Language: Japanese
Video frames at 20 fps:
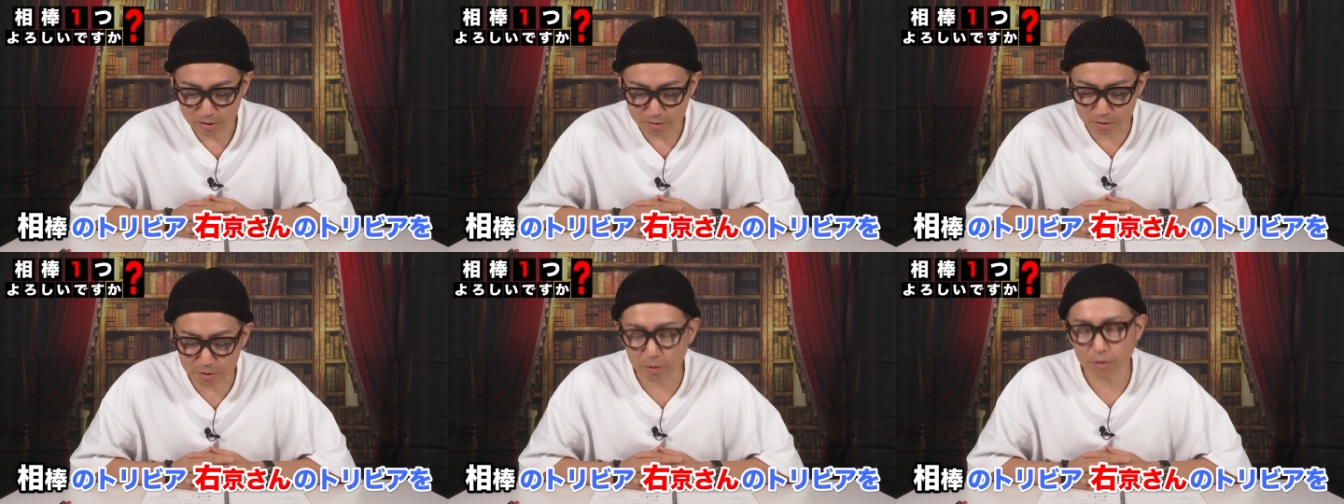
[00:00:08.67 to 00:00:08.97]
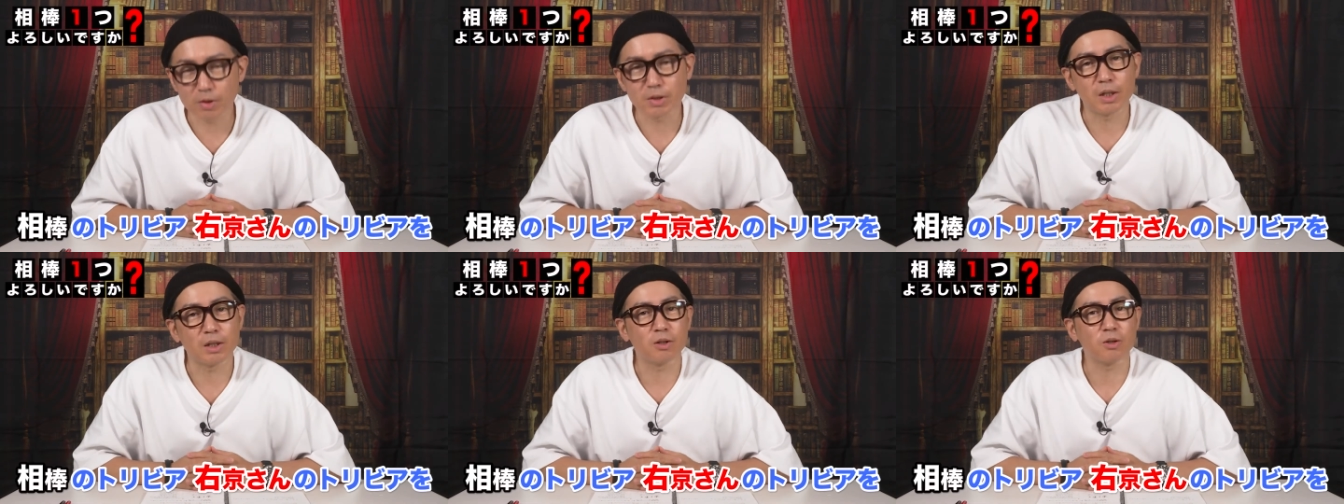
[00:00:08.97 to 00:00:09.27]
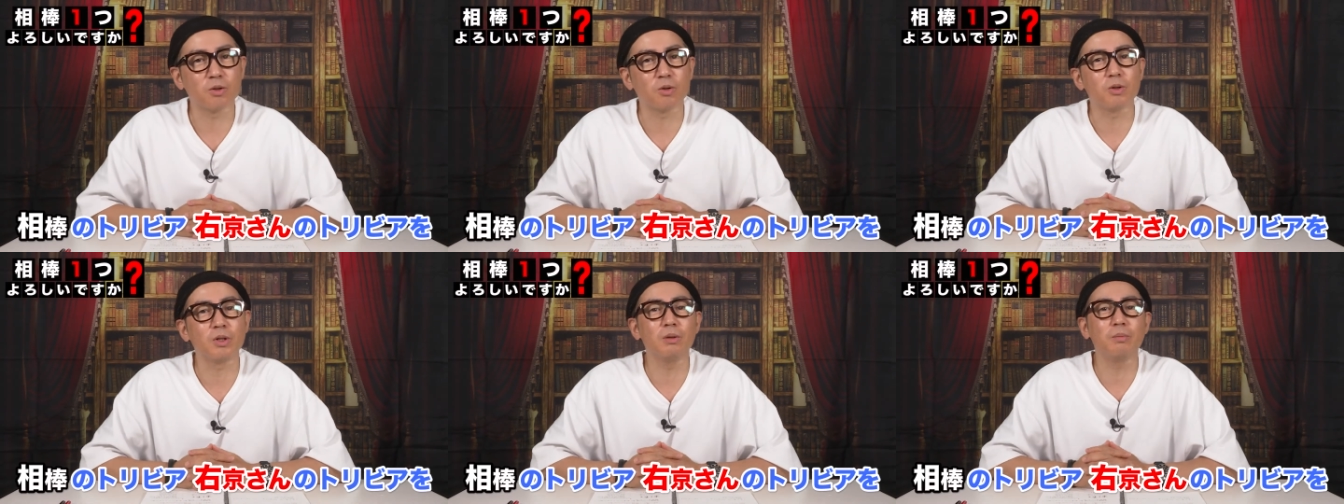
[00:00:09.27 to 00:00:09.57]
右京さんの
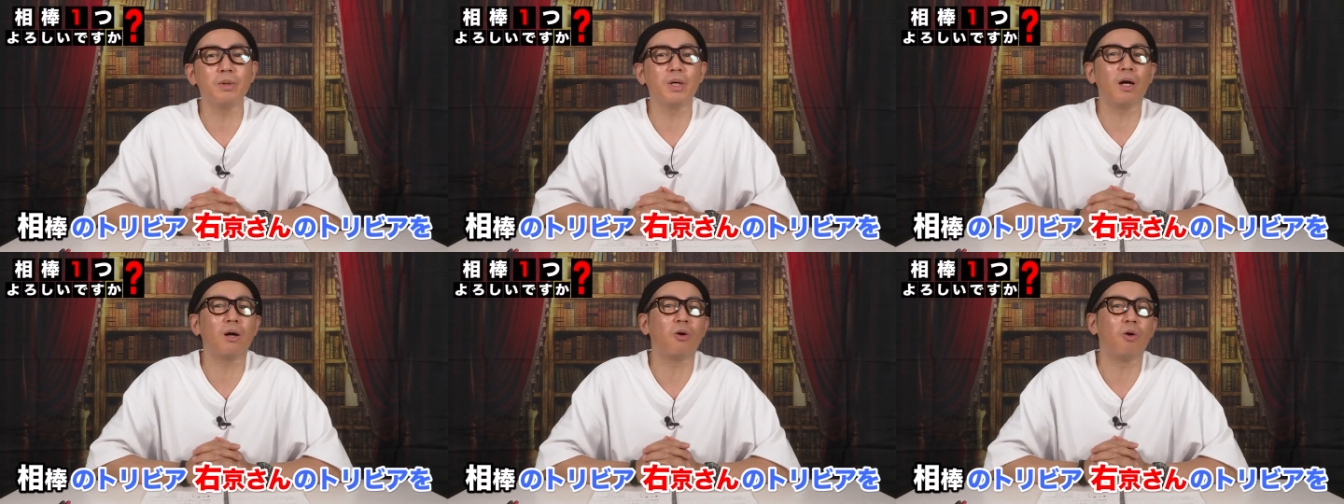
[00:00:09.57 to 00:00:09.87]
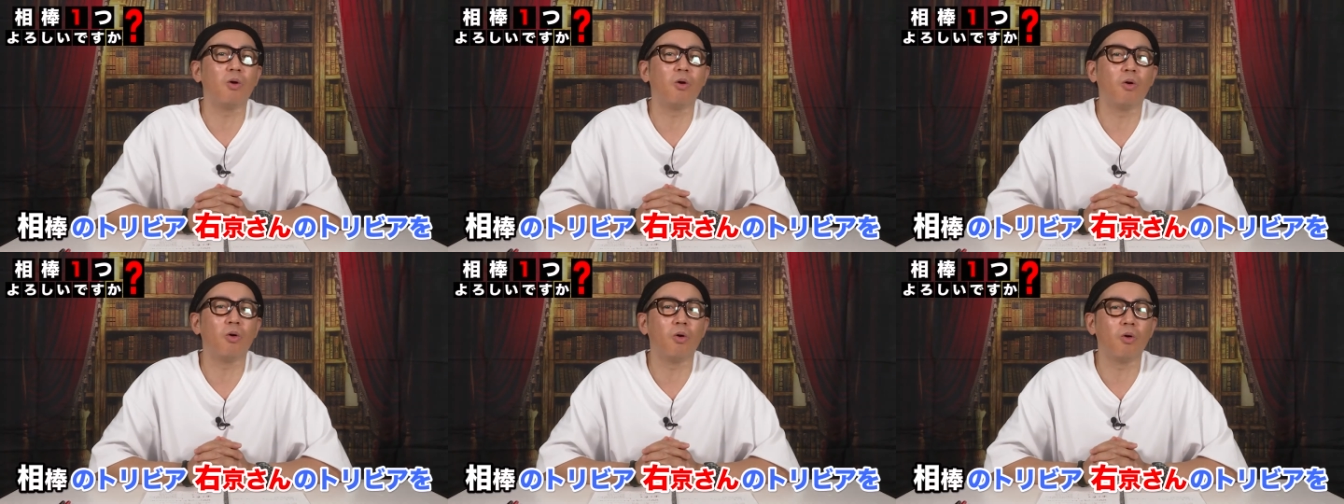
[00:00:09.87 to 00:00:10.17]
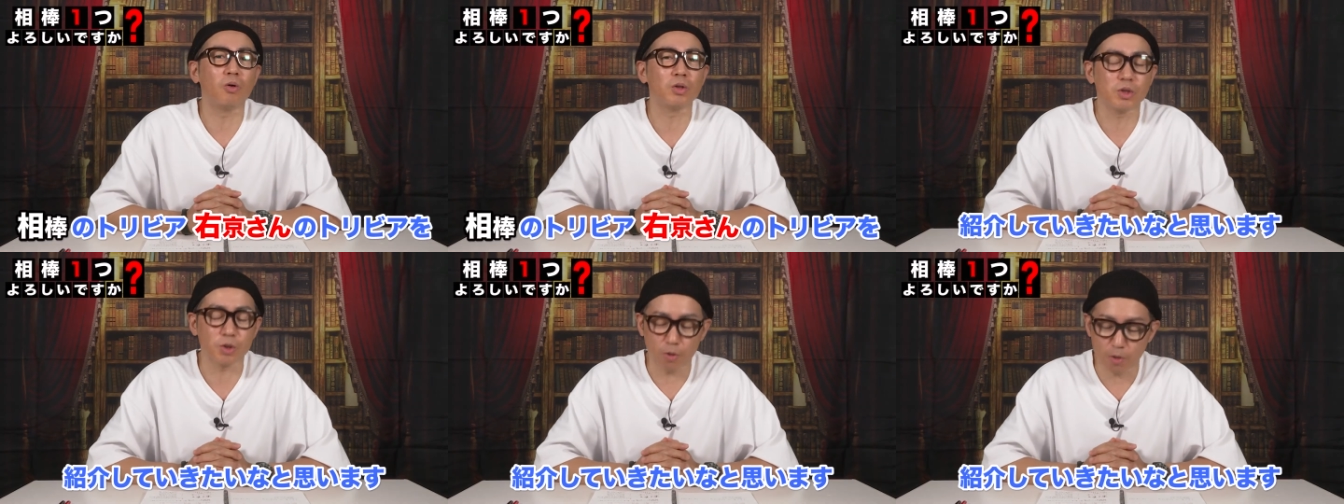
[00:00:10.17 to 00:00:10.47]
トリビアを
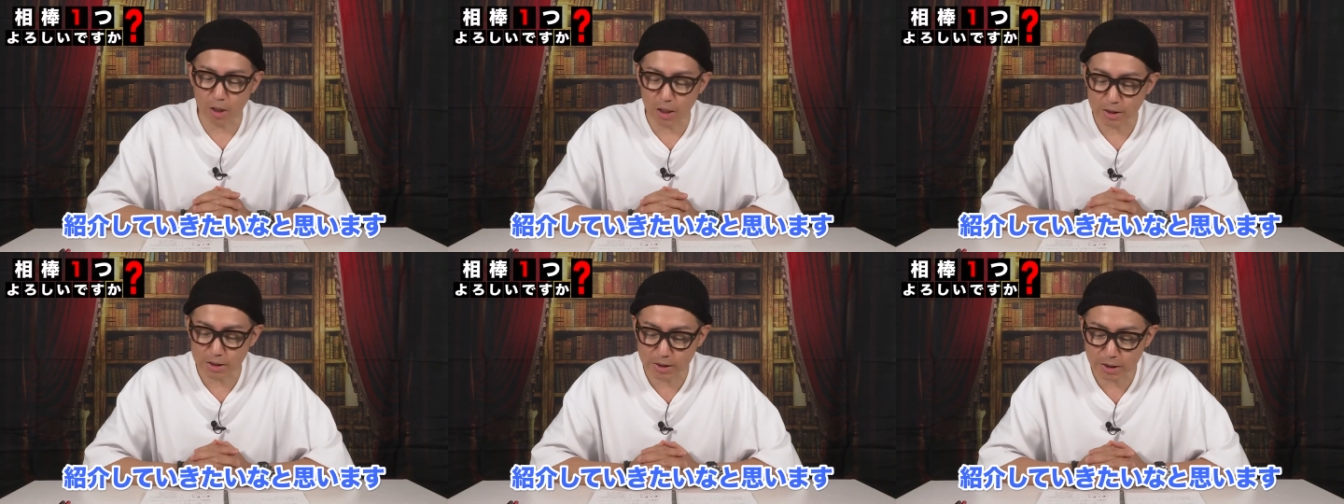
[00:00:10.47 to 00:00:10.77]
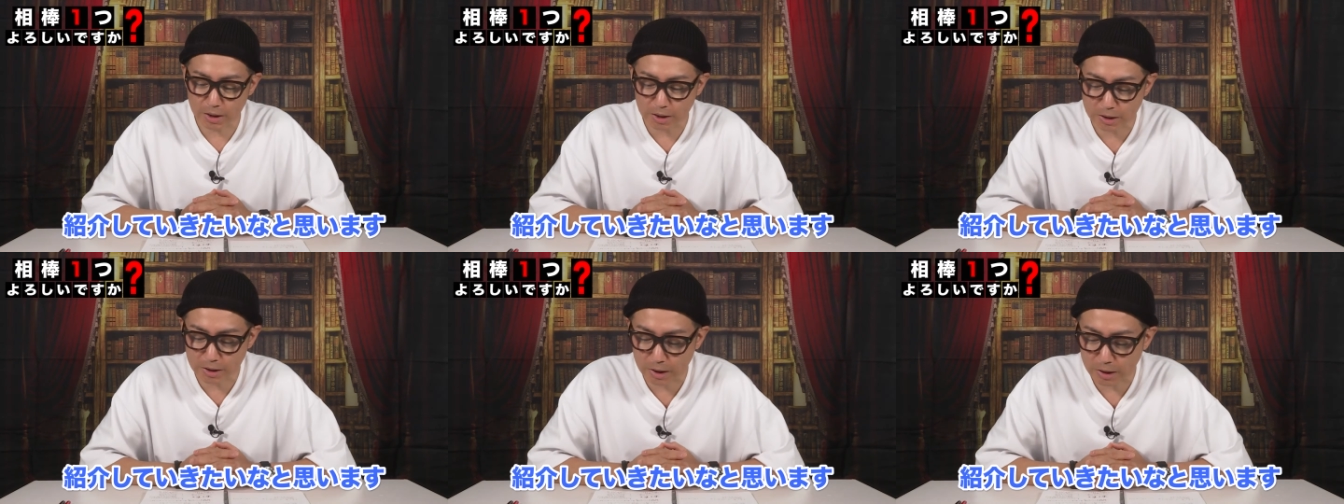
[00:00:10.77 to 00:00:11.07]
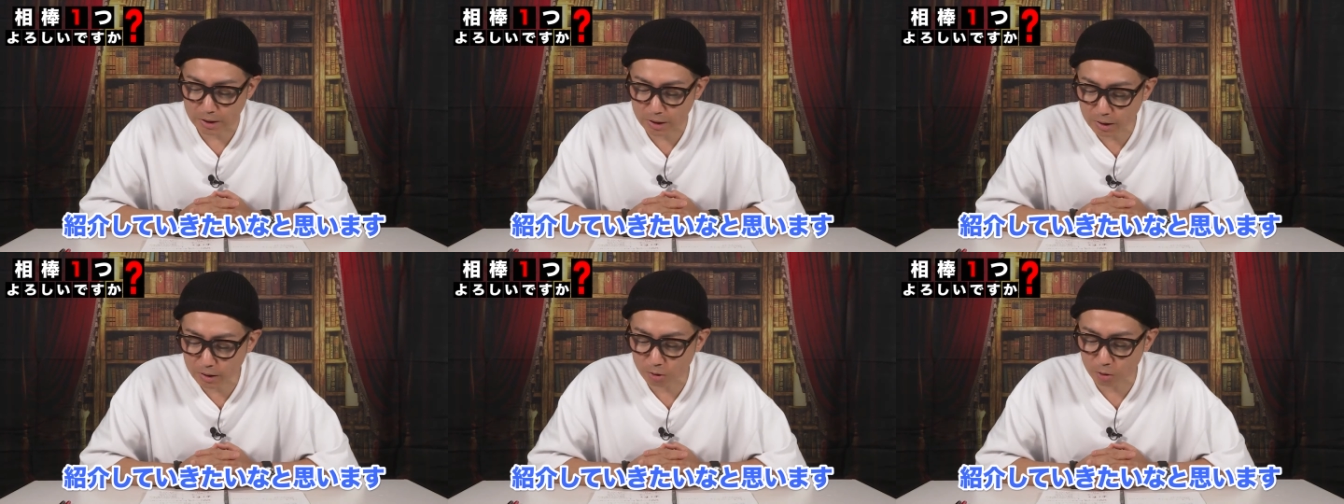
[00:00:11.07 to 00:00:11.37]
紹介していきた
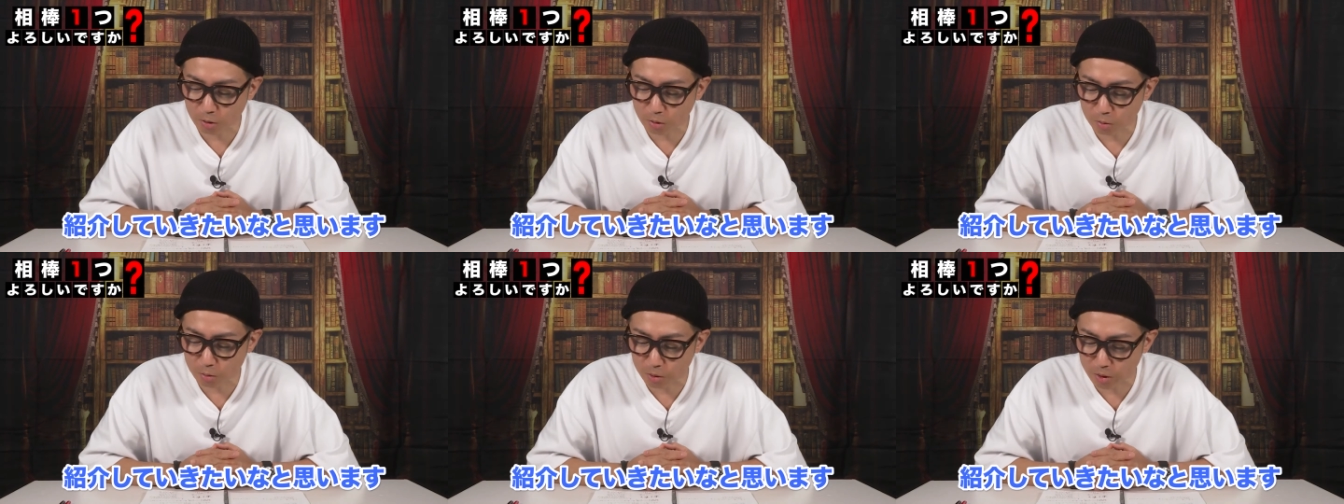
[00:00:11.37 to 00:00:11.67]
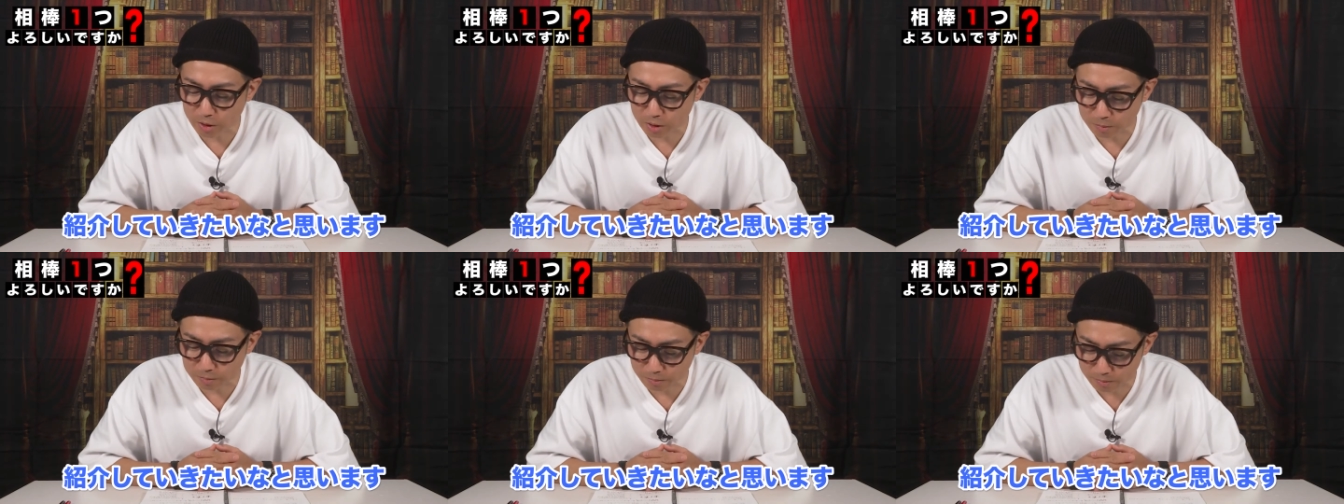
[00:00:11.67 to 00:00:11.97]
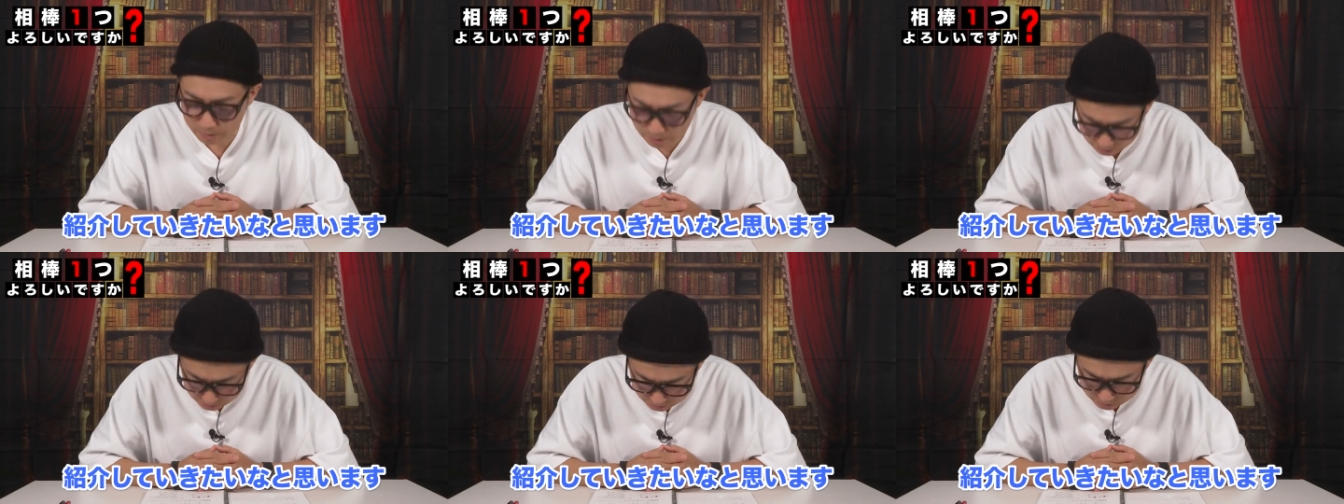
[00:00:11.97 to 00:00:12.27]
いなと思い
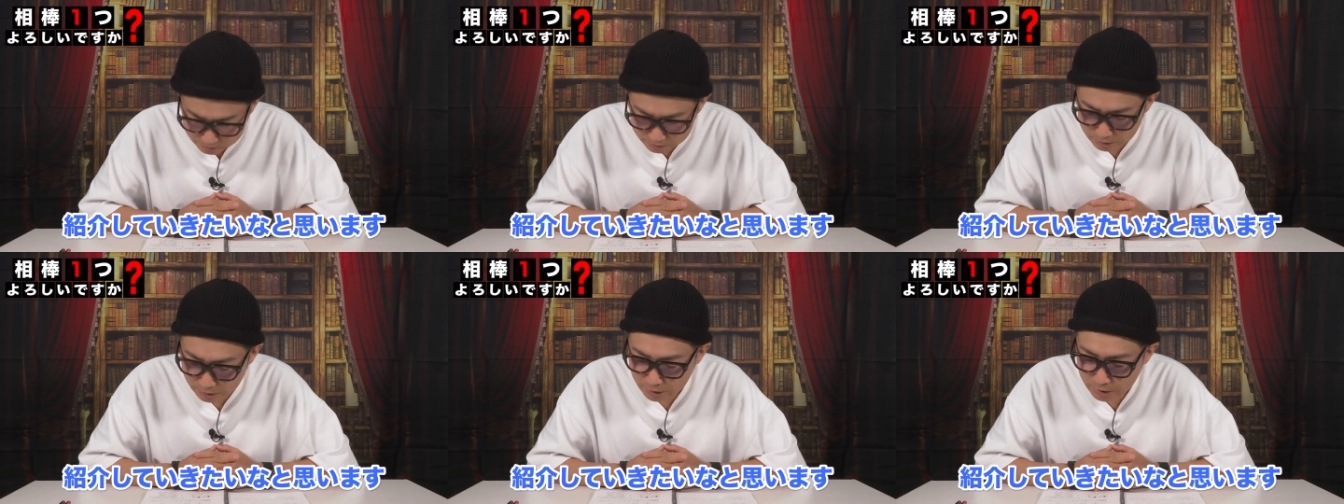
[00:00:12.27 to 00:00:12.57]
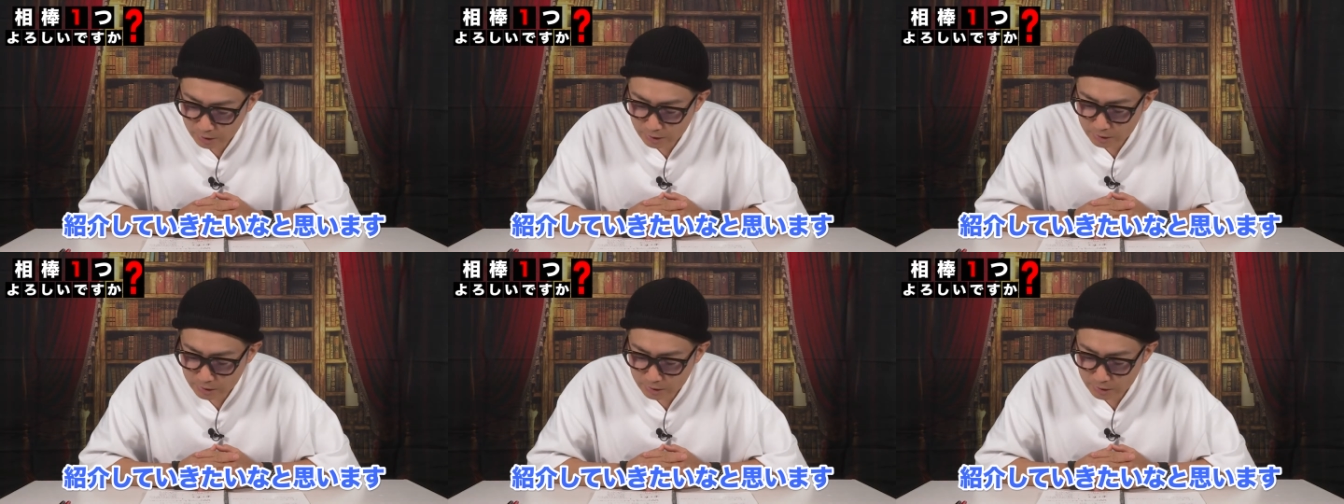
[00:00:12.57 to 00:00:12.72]
ます。